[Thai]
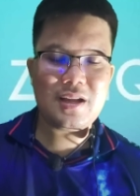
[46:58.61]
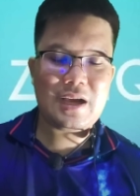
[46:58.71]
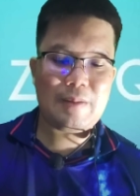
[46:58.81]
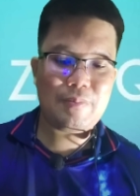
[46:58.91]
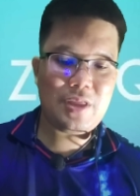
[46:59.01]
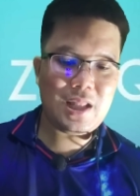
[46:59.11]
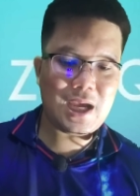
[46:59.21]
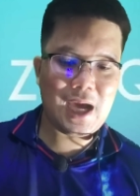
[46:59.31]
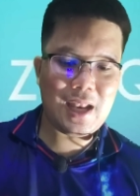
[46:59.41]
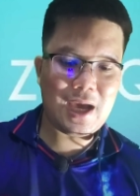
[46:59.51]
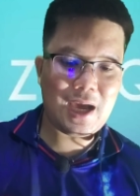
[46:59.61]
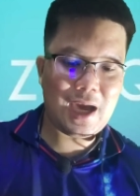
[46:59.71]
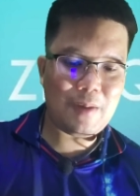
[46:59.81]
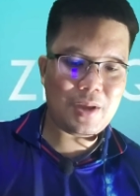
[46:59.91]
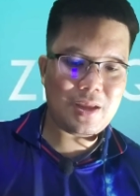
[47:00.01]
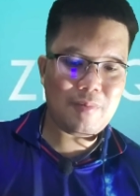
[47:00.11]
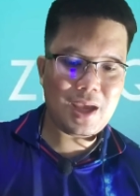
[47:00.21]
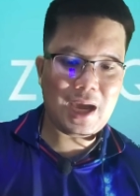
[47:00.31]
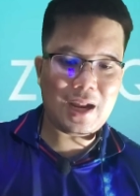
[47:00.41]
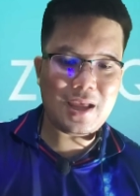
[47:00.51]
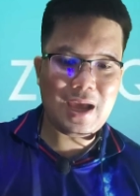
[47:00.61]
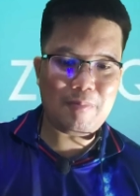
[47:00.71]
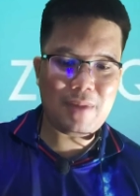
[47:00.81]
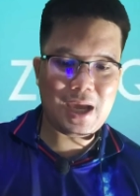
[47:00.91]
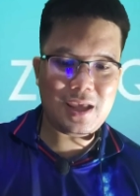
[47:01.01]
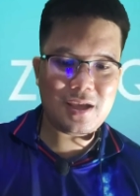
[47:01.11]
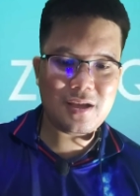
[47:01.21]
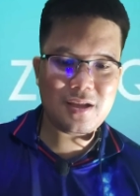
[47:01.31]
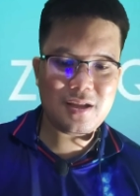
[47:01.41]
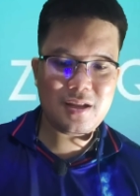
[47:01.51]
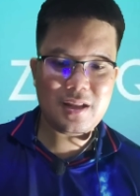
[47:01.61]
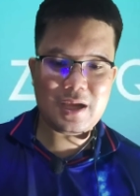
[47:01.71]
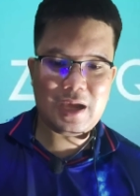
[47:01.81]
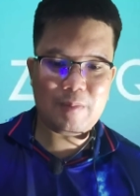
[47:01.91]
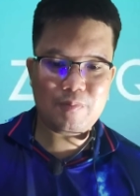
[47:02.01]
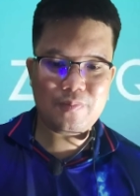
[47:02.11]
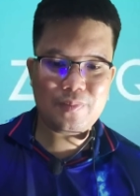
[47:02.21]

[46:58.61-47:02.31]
นะครับซิลิก้าราคามันจะมีการขยับไหมนะครับ